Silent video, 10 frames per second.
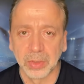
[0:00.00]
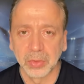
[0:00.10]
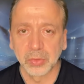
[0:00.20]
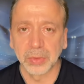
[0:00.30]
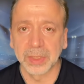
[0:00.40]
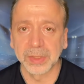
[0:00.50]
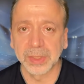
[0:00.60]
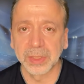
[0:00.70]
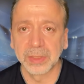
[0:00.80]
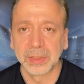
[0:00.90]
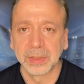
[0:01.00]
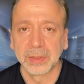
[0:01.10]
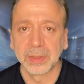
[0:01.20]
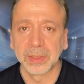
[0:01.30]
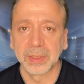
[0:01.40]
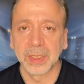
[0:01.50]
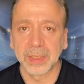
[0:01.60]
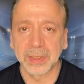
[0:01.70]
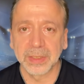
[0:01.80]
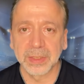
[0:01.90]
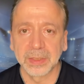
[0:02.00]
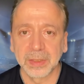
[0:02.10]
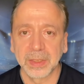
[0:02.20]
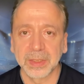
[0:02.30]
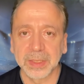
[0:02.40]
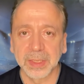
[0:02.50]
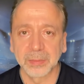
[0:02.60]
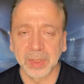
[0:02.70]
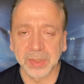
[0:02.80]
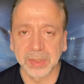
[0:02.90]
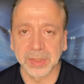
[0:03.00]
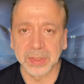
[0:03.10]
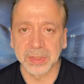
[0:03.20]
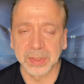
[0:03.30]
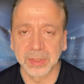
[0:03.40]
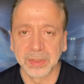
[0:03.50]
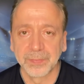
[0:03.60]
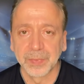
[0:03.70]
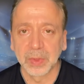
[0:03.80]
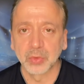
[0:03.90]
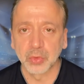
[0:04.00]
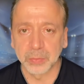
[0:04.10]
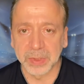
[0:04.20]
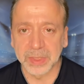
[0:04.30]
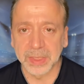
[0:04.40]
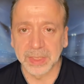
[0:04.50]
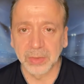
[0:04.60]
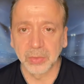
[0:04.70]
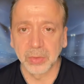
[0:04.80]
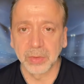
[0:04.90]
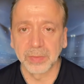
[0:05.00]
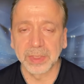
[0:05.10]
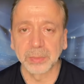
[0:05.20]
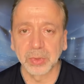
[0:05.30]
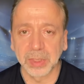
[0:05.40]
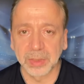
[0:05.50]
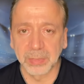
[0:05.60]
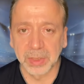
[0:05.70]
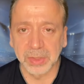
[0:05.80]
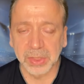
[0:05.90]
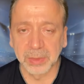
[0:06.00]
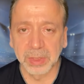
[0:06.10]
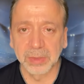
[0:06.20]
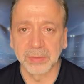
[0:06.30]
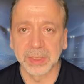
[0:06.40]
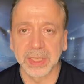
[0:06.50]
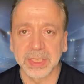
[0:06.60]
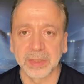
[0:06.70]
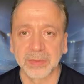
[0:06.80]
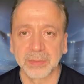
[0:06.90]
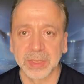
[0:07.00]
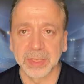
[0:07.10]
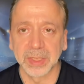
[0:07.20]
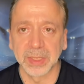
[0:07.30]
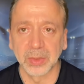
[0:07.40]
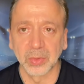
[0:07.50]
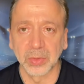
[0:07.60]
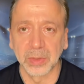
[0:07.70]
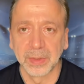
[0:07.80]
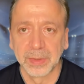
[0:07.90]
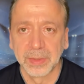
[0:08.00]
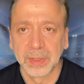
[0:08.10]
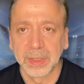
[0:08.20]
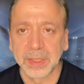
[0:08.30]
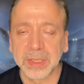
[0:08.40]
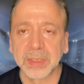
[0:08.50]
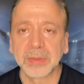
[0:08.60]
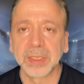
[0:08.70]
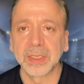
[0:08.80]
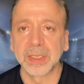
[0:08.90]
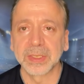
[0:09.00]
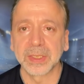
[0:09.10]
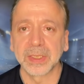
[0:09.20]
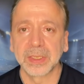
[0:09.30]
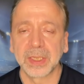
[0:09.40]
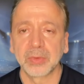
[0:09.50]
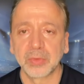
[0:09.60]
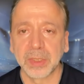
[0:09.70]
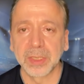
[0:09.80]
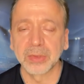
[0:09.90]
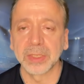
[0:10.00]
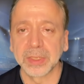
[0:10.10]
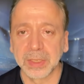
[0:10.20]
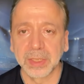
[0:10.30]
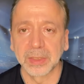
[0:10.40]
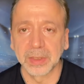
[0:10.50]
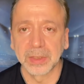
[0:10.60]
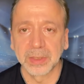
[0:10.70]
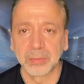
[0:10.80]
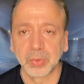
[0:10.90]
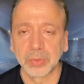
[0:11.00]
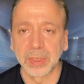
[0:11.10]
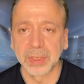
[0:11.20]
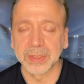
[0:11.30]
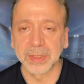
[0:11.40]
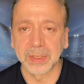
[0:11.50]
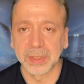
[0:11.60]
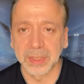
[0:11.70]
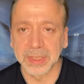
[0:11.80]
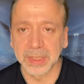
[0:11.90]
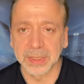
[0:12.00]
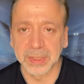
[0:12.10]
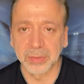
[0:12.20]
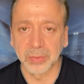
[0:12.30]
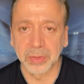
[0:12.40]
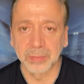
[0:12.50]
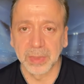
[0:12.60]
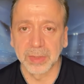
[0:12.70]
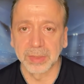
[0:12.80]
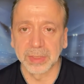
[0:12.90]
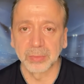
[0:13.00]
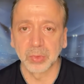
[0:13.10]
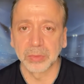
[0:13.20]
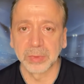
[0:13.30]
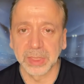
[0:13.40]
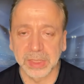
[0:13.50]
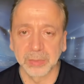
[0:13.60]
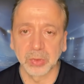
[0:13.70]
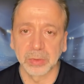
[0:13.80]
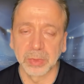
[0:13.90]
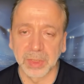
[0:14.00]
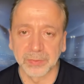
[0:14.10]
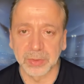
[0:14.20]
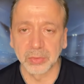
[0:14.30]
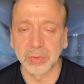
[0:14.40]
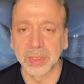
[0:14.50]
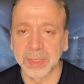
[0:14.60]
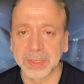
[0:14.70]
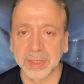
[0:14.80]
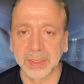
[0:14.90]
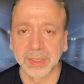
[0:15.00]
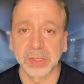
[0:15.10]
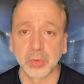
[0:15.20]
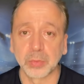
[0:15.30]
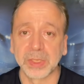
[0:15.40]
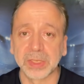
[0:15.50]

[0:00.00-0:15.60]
Şu an için e, herkesin Galatasaray'ın başarısı için susması gerekiyor ve bu takım alkışlamalı ve destek vermesi gerekiyor. Sevgili Galatasaraylılar dünya üzerindeki bütün Galatasaraylılara sesleniyorum. Evet mutlu bir gece, mutlu bir hafta sonu Galatasaraylılar için, gurbetçi